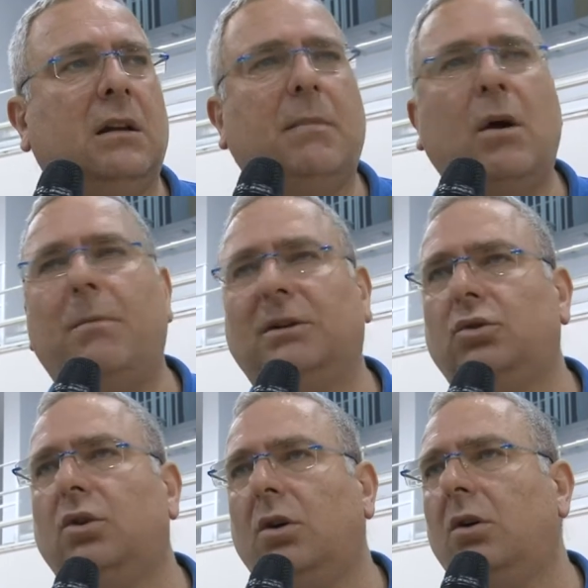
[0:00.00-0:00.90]
abbiamo
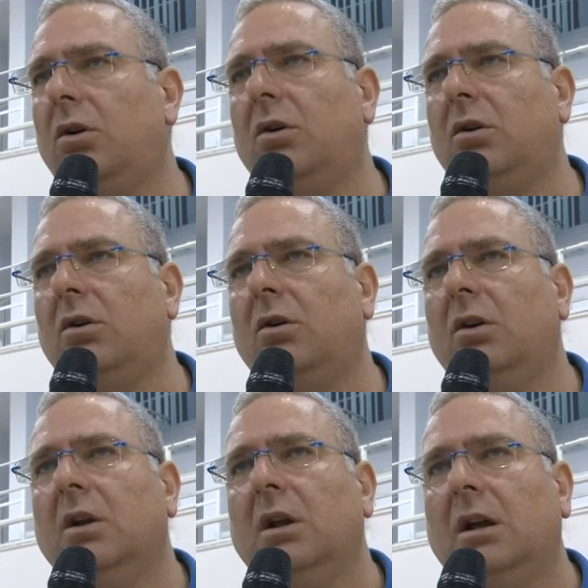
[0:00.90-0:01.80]
battuto
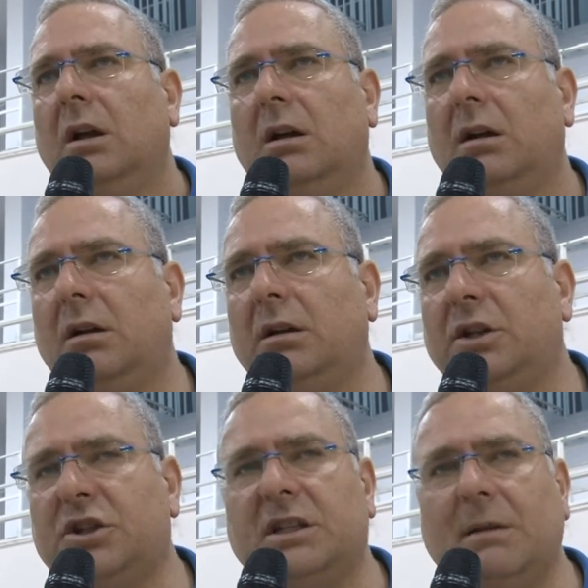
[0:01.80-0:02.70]
eh,
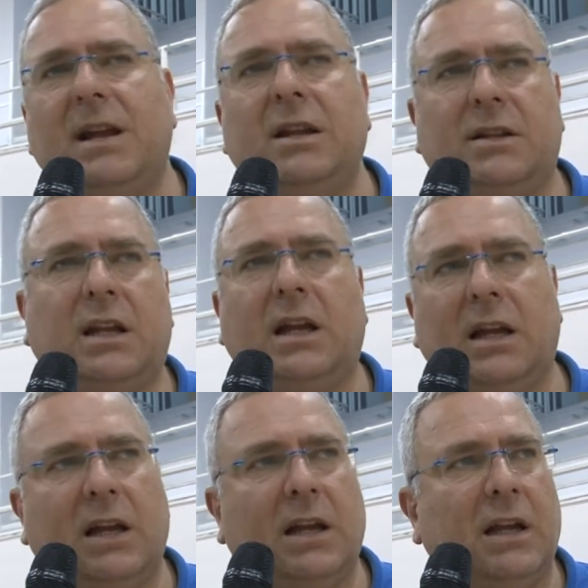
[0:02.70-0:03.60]
decentemente,
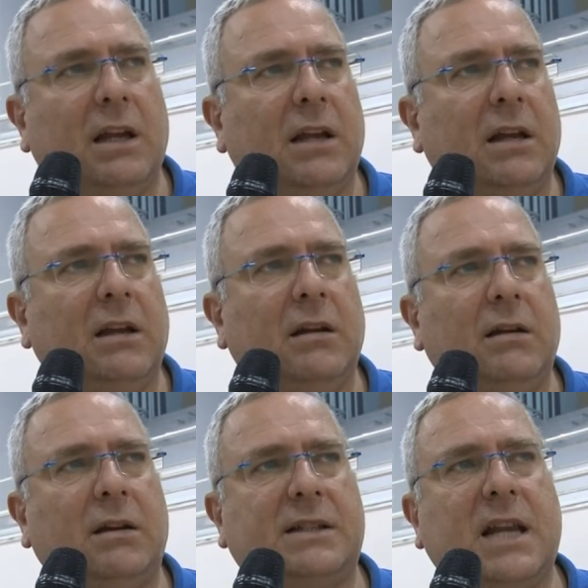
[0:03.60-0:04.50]
eh,
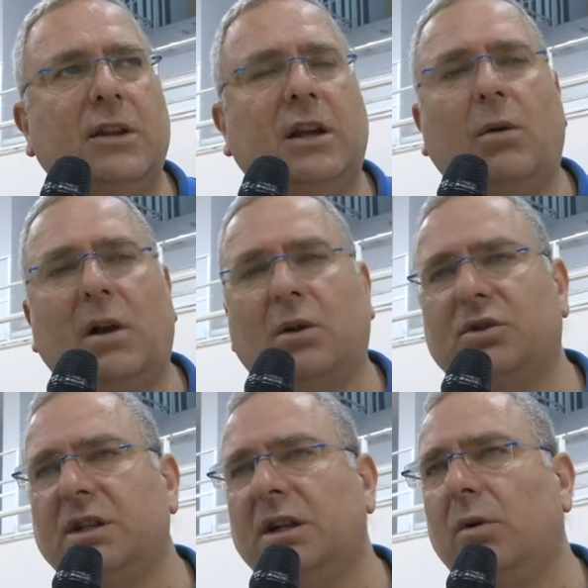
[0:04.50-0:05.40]
rischiando anche qualche
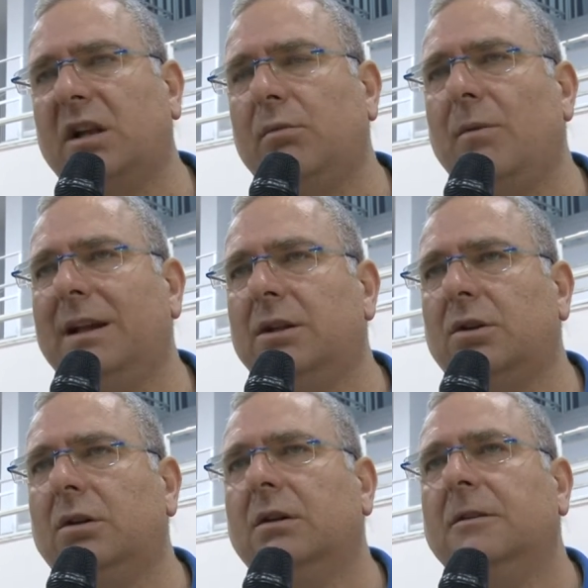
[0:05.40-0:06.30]
osino in qualche
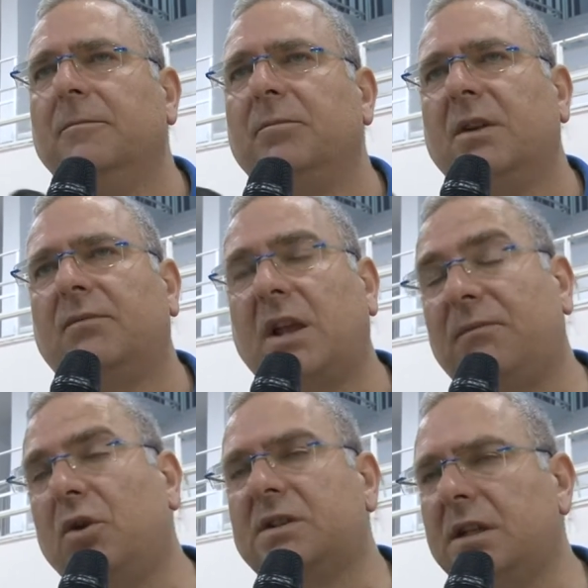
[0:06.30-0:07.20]
momento, che
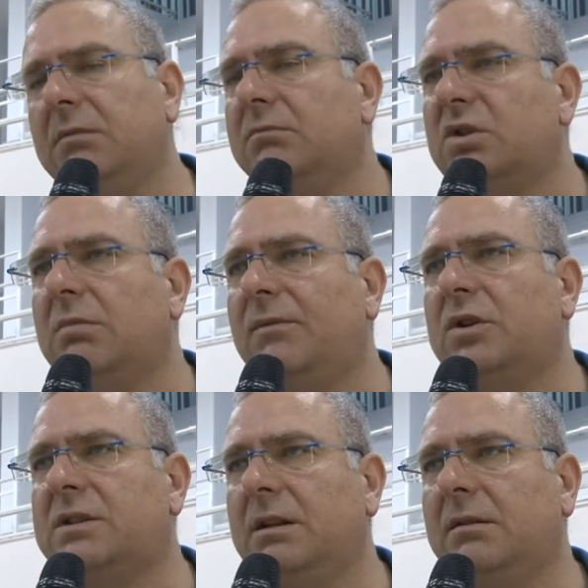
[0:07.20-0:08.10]
forse, insomma,
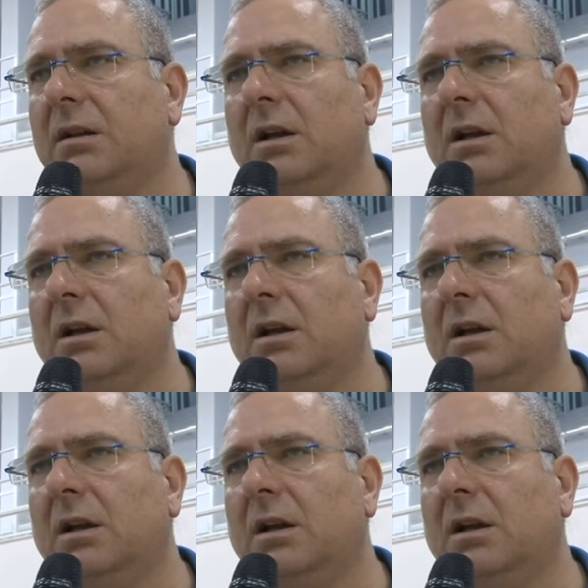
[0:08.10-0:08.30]
forse